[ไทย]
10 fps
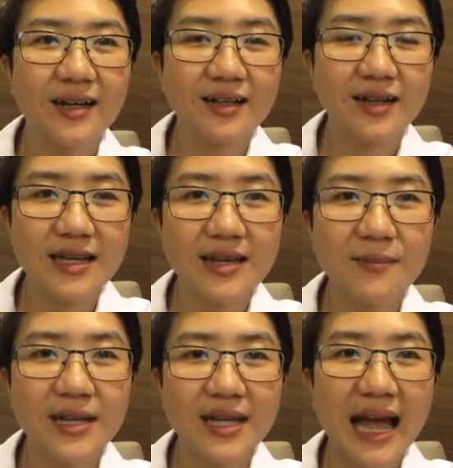ตอนนี้
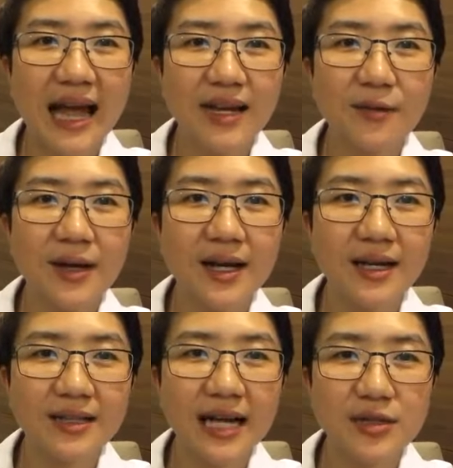มียาเรียกว่า
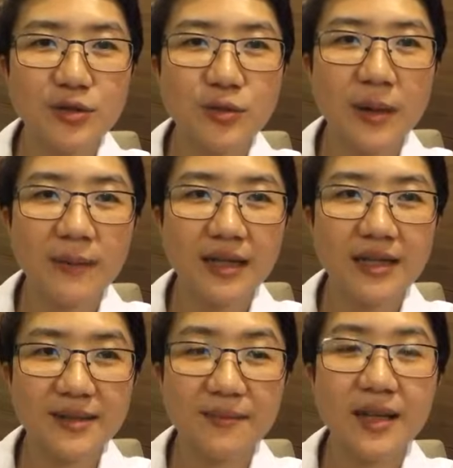ทานซูซูแมปหรือเฮ
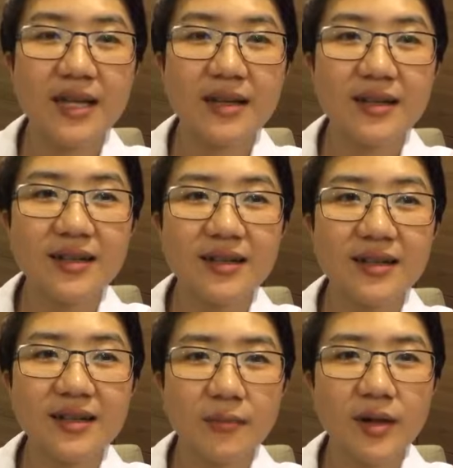อร์เซปตินก็คือ
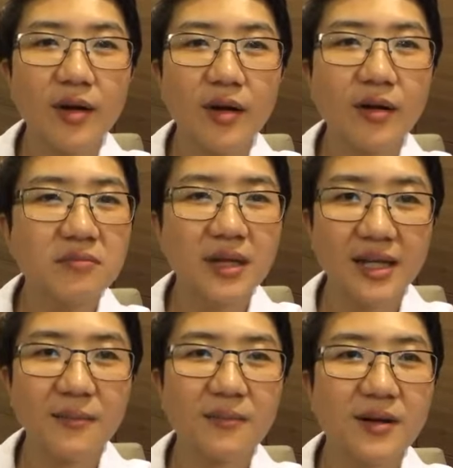มันก็เหมือน
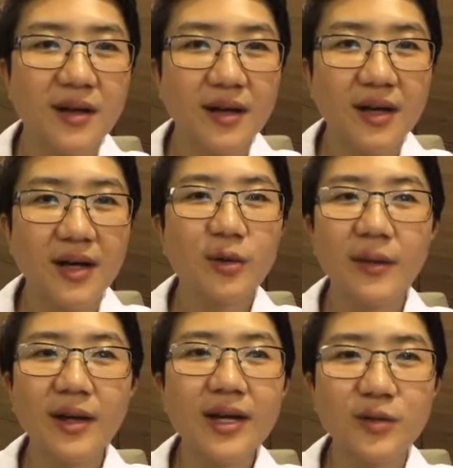กับเฮอร์ทูกับ
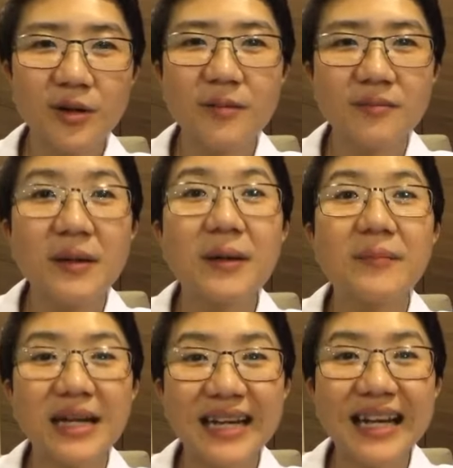ไม่เฮอร์ทูก็เหมือน
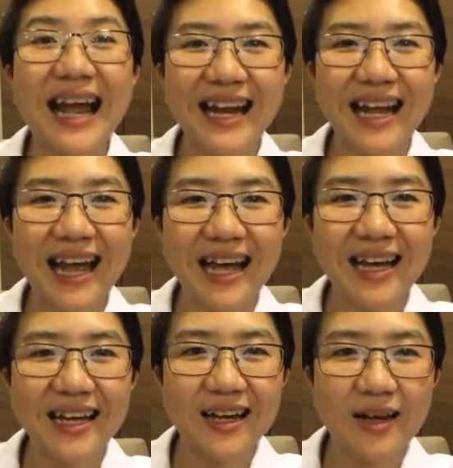เหมือนกันนะคะ
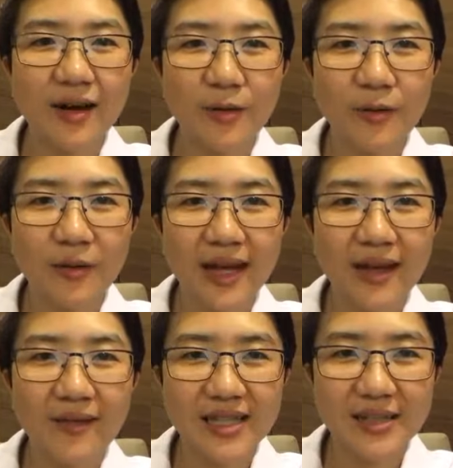โอเค
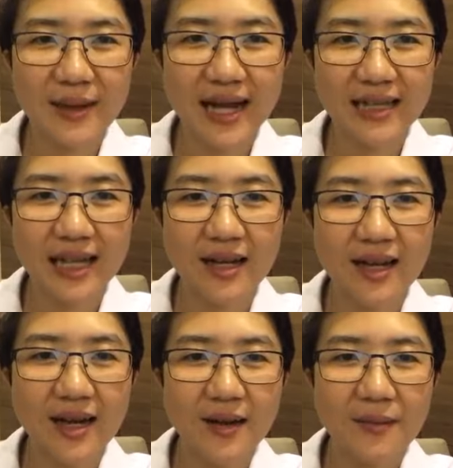แฟนจะผ่าตัด
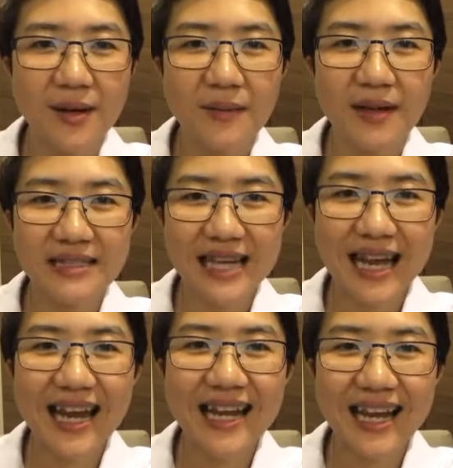เป็นกำลังใจ
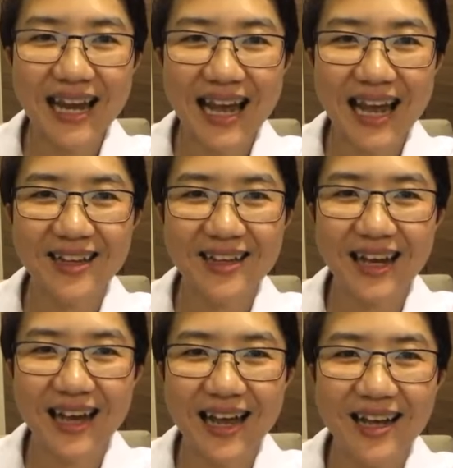ให้นะคะ
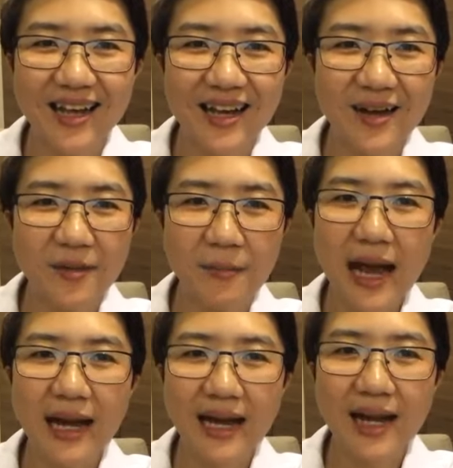นะคะ
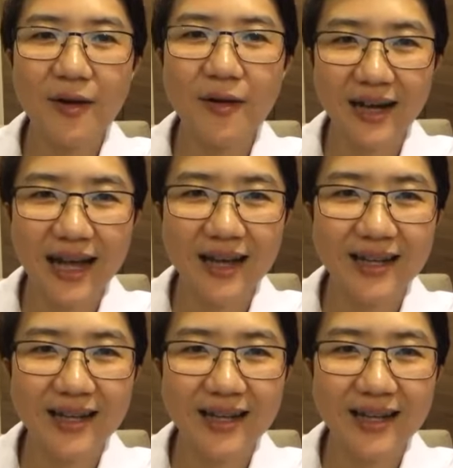ผ่านแน่นอนค่ะ